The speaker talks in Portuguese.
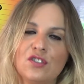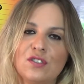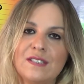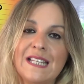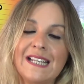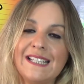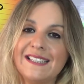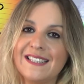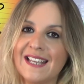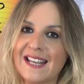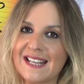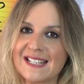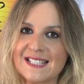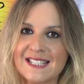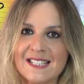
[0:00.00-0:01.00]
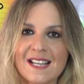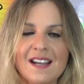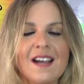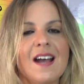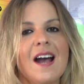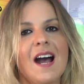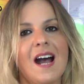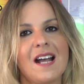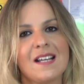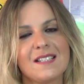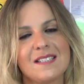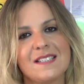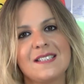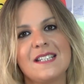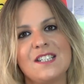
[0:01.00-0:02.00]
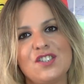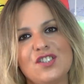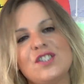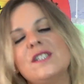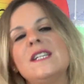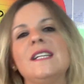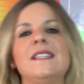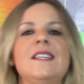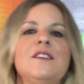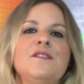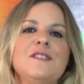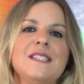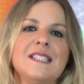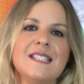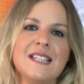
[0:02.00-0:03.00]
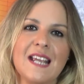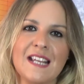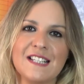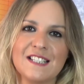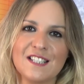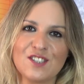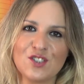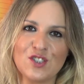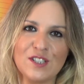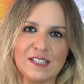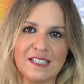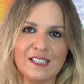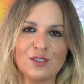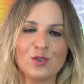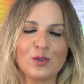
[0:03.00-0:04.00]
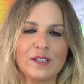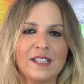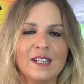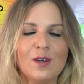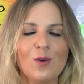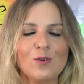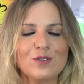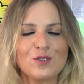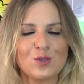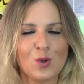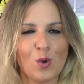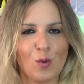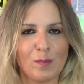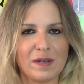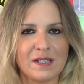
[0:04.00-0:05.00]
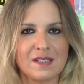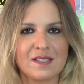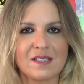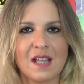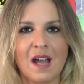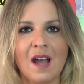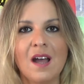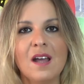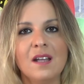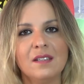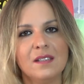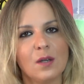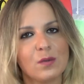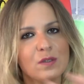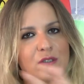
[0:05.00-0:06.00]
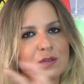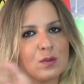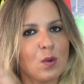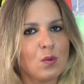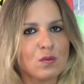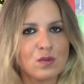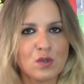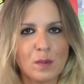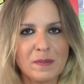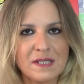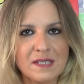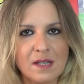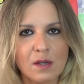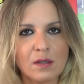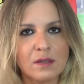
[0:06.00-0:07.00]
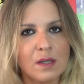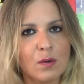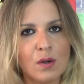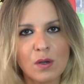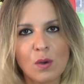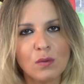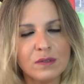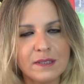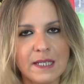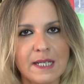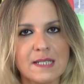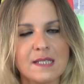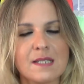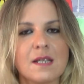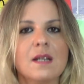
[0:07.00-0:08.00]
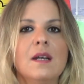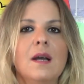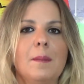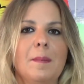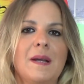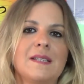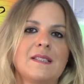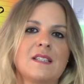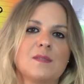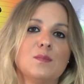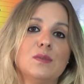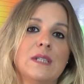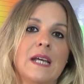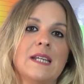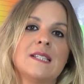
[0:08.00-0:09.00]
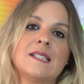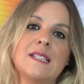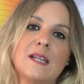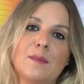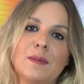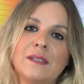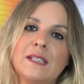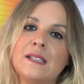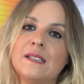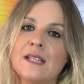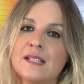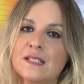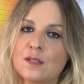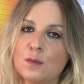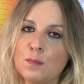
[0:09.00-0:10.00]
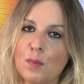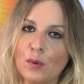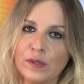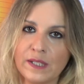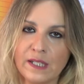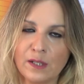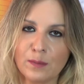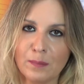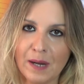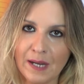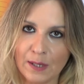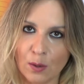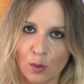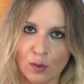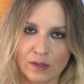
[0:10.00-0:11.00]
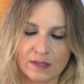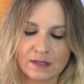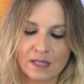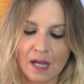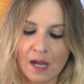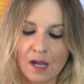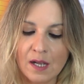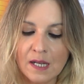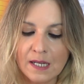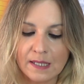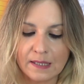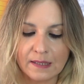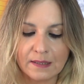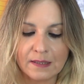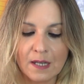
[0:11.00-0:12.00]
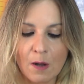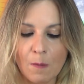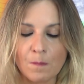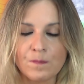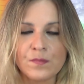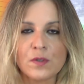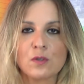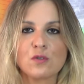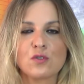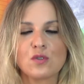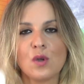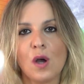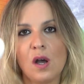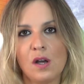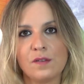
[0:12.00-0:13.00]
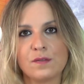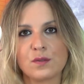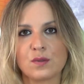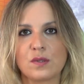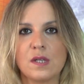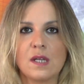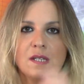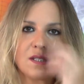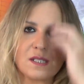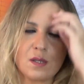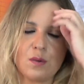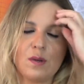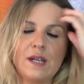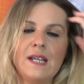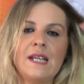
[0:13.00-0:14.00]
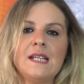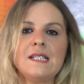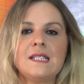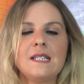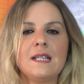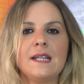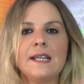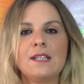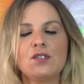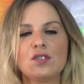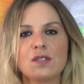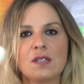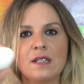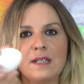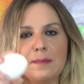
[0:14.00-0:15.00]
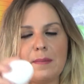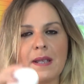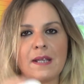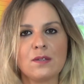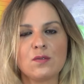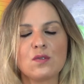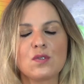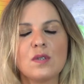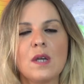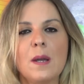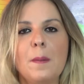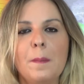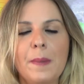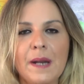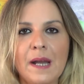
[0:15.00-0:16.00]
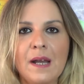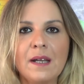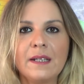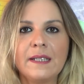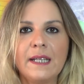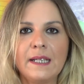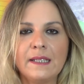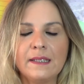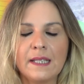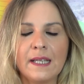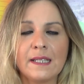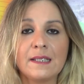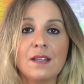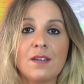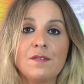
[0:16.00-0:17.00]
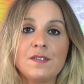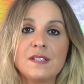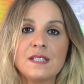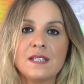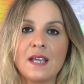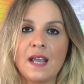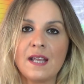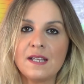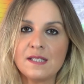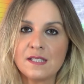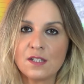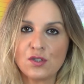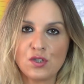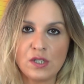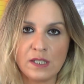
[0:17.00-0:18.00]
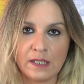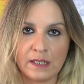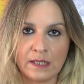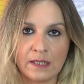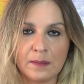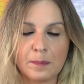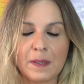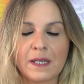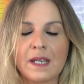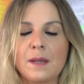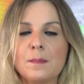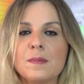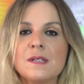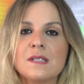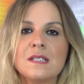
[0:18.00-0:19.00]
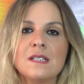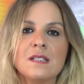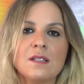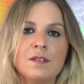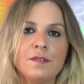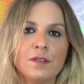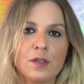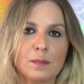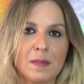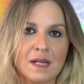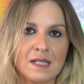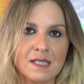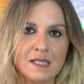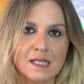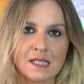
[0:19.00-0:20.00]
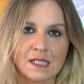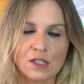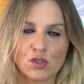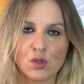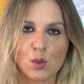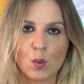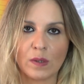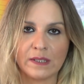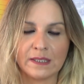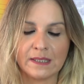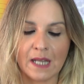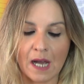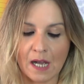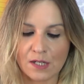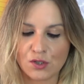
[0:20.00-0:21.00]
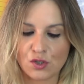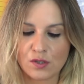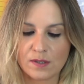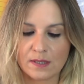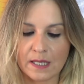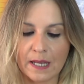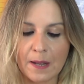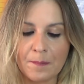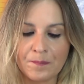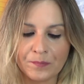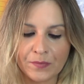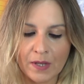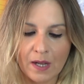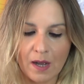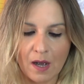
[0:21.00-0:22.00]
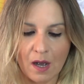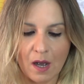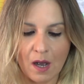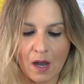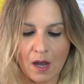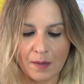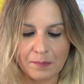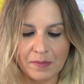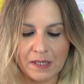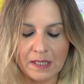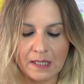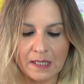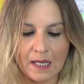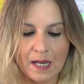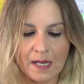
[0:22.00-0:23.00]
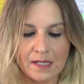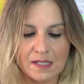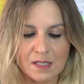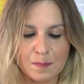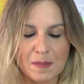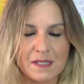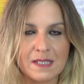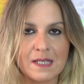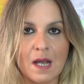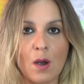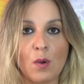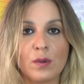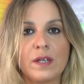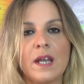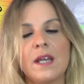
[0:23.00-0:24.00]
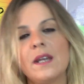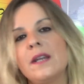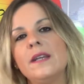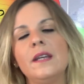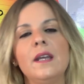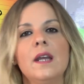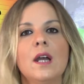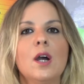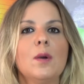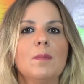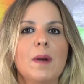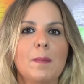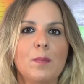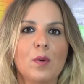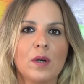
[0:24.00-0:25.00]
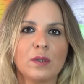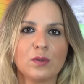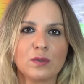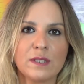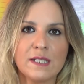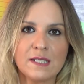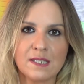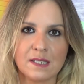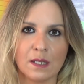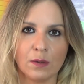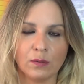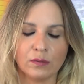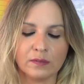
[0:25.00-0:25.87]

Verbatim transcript: tendência a sentirem deficiência de indo que os homens, tá? Não que com os homens não aconteça, mas as mulheres têm uma tendência um pouquinho maior, tá? Então, os ovos são excelentes alimentos para quem tem deficiência de IN, para quem precisa formar sangue de qualidade, né? Ah, e em especial quer aí uma boa nutrição,